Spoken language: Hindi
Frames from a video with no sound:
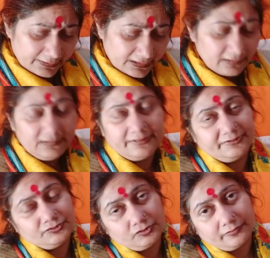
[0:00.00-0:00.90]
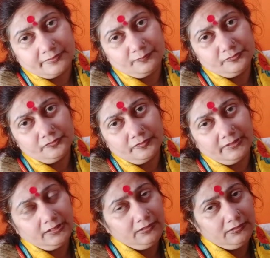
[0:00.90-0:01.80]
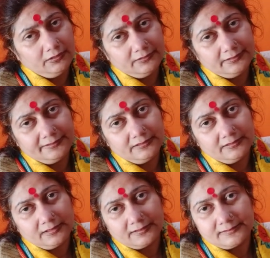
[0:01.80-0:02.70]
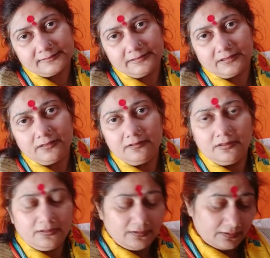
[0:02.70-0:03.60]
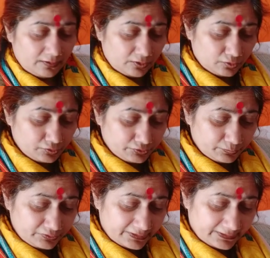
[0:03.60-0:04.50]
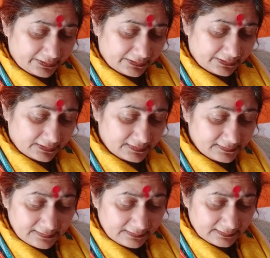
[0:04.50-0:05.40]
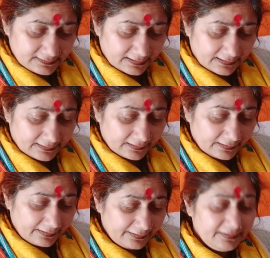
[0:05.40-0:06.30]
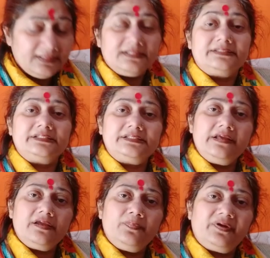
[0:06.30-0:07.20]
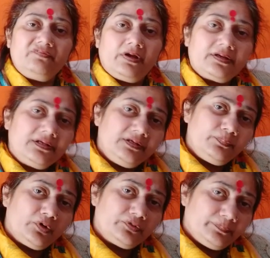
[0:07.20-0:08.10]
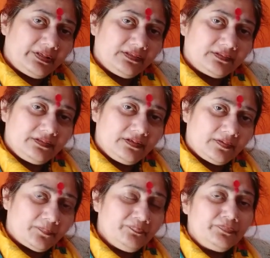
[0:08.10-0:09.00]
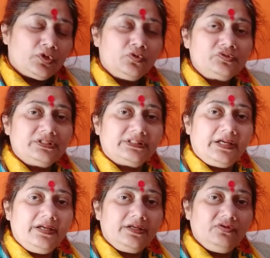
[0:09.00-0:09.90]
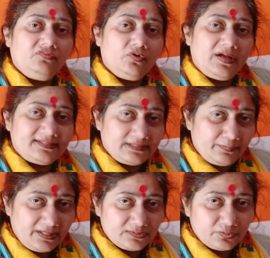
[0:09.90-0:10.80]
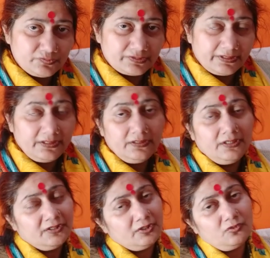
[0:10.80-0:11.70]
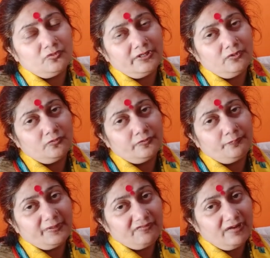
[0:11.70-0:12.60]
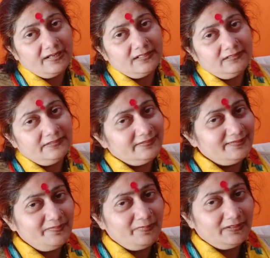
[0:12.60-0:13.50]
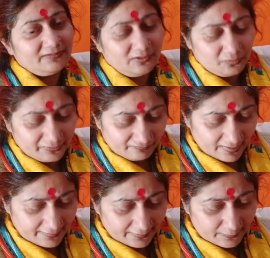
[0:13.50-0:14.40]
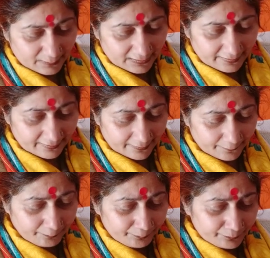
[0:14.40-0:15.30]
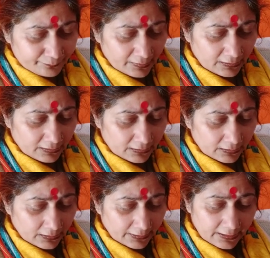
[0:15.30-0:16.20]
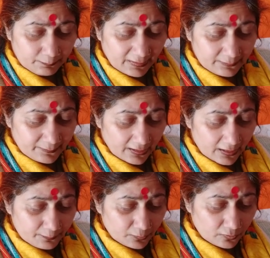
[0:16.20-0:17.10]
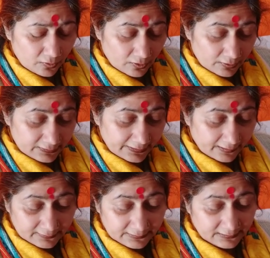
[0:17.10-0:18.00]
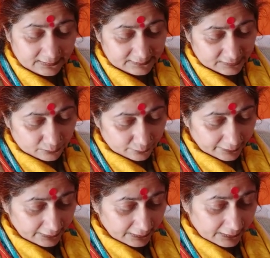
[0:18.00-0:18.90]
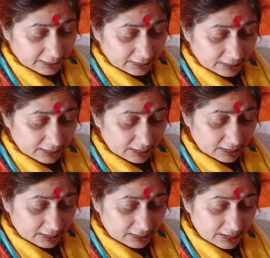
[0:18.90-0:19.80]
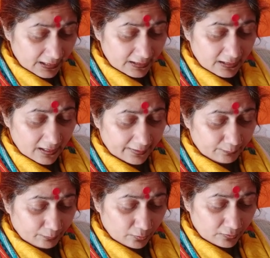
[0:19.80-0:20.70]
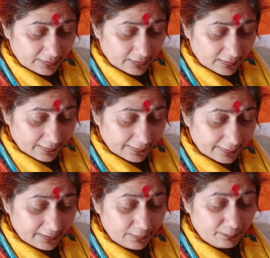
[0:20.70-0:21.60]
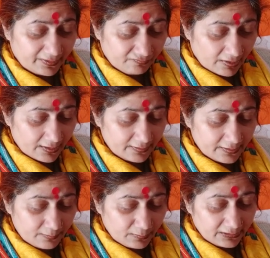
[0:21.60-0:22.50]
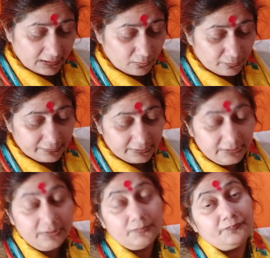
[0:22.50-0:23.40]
यंग लेडी सॉरी बुजुर्ग नहीं यंग लेडी की नाराजगी का कुछ मुझे सीन नजर आ रहा है जिसने कि परिवार के लिए बहुत मेहनत की है हो सकता है कि वो ऐसा महसूस करें कि उन्हें उन परिवार के लिए की गई मेहनत का कोई रिवार्ड नहीं मिल रहा है एक बात मैं आपको और ध्यान दिलाना चाहूंगी कि यह कार्ड बोल रहा है कि परिवार की महिलाओं की